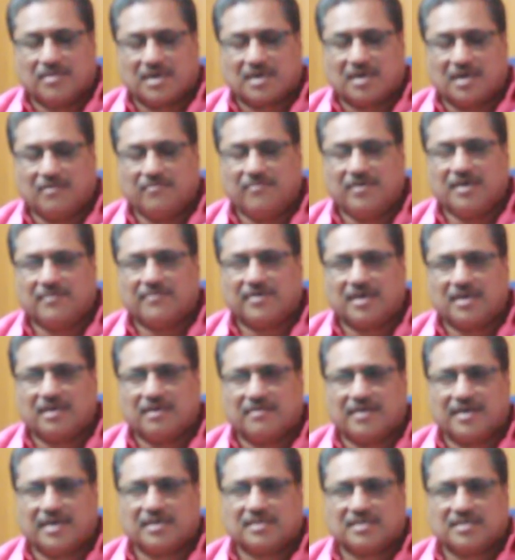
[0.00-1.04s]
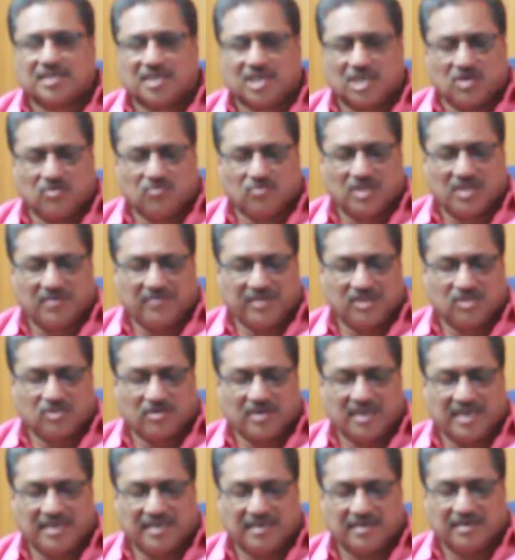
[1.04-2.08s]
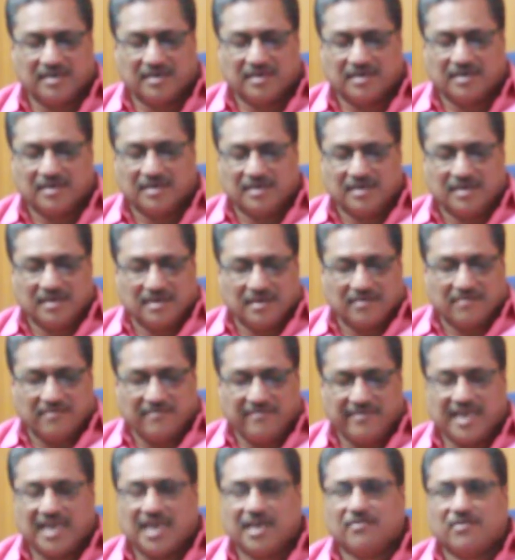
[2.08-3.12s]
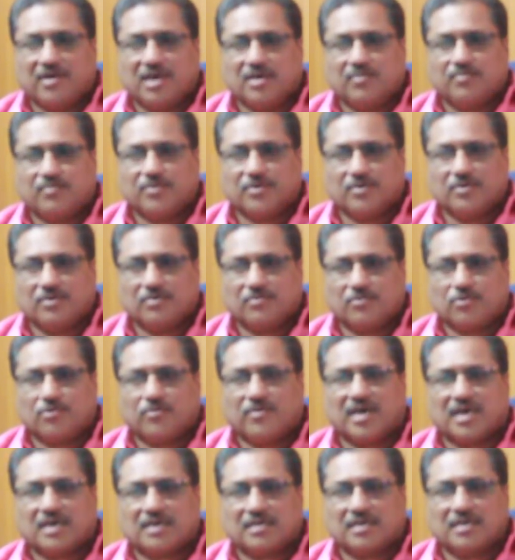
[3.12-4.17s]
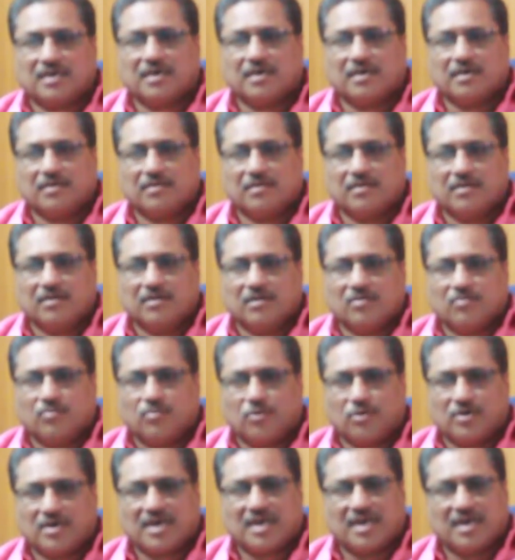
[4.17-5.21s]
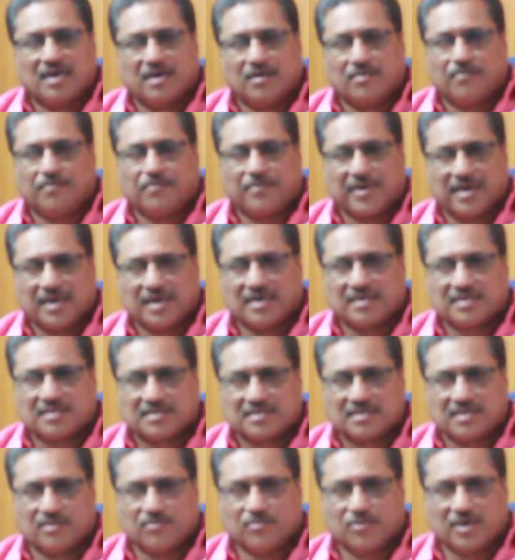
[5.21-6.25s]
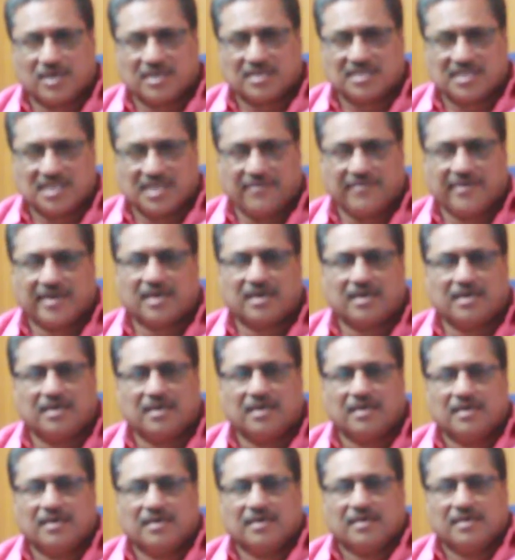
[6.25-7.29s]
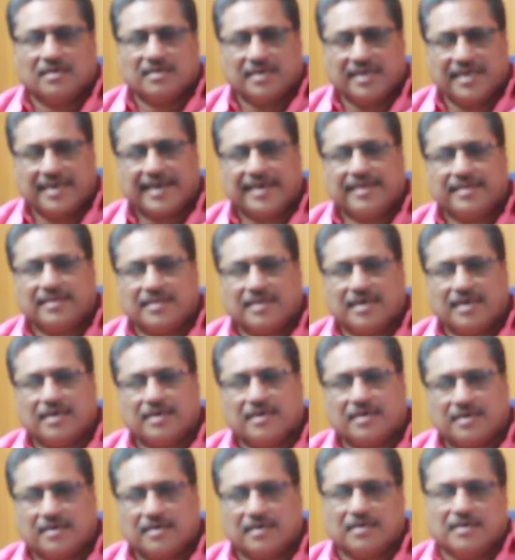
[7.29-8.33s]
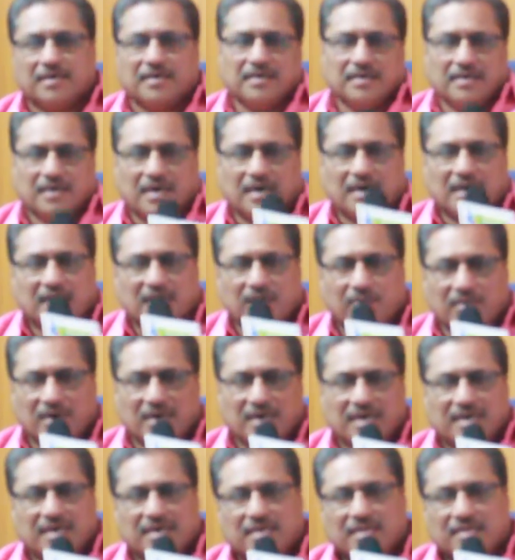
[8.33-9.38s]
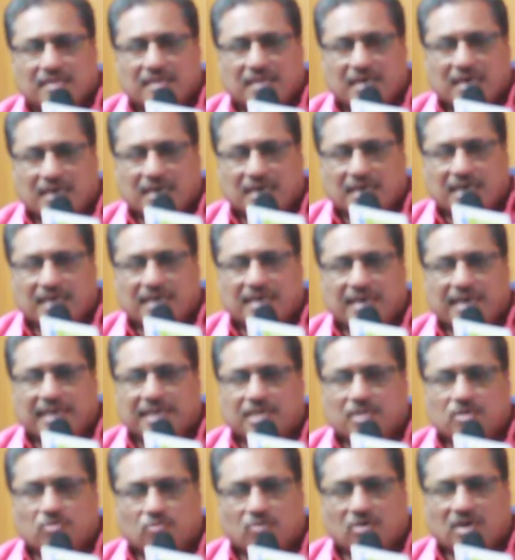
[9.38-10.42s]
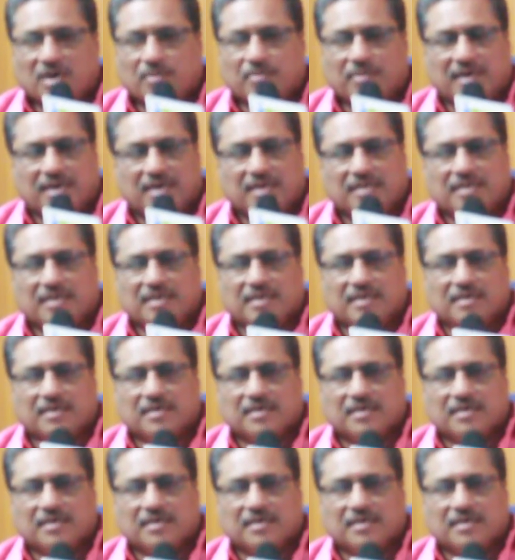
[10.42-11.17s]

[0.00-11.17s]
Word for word: கல்வி வள வளர்ச்சிக்கு உதவித்தொகை வேலைவாய்ப்பு உருவாக்குதல் போன்ற பல சமூக சேவைகள் நிறைந்த அங்கமாக இந்த அறக்கட்டளை துவங்கப்பட்டது